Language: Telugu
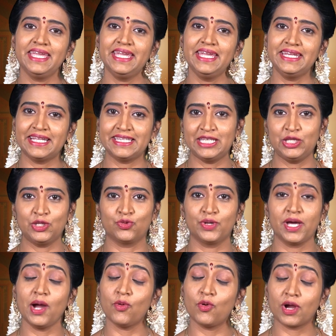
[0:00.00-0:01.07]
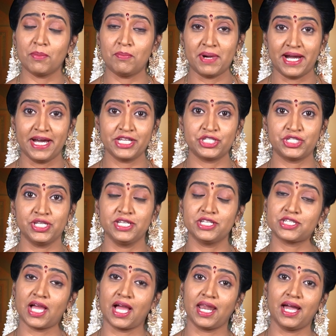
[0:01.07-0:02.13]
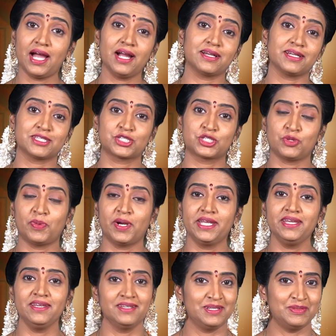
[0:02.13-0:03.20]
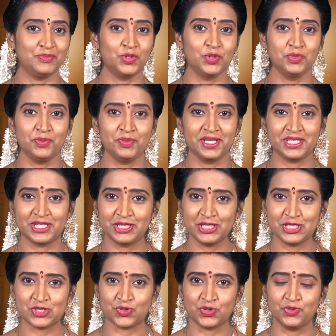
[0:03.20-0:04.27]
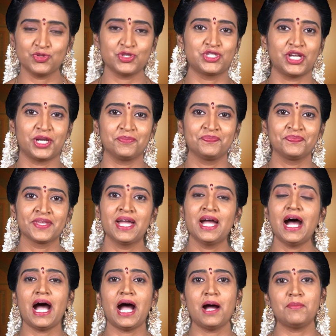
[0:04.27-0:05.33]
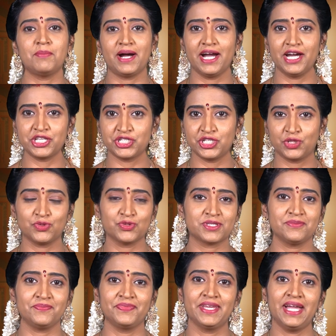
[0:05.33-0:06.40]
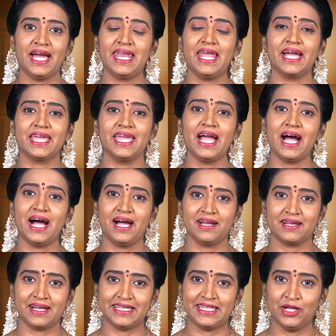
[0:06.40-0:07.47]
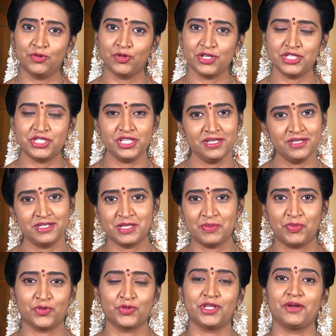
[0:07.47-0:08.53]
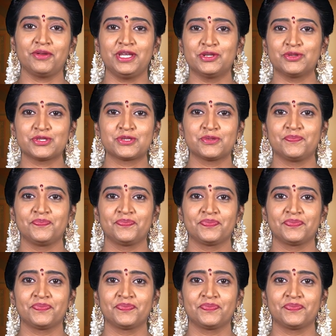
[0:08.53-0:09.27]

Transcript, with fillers: ఈ నదిని కూడా ఒక మహర్షి చాలా కష్టపడి భూమి మీదకి తీసుకుని వచ్చాడు ఆ మహర్షి కోసం అలాగే ఆ కథ గురించి చెప్పుకుందాం ఈరోజు